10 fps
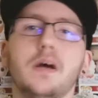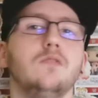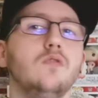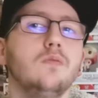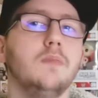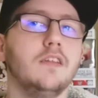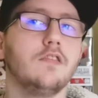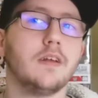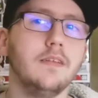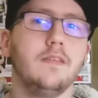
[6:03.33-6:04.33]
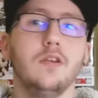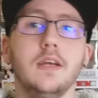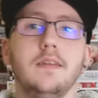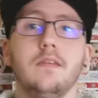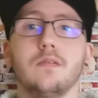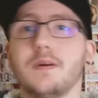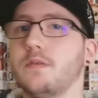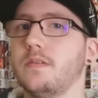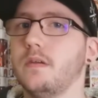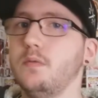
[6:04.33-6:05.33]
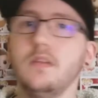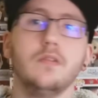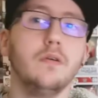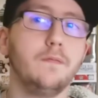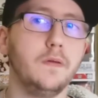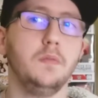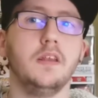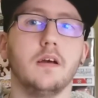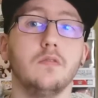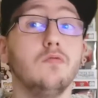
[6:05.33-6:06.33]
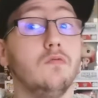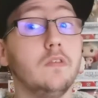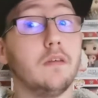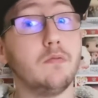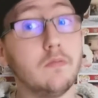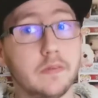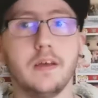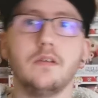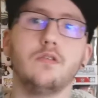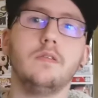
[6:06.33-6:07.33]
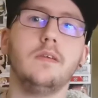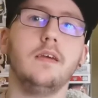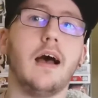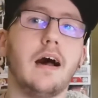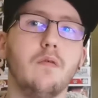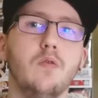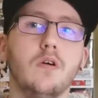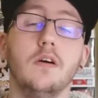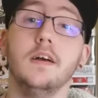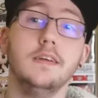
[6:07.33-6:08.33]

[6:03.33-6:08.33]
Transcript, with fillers: par le match traditionnel des Survivor Series The Femina. Donc nous avons d'un côté Awa,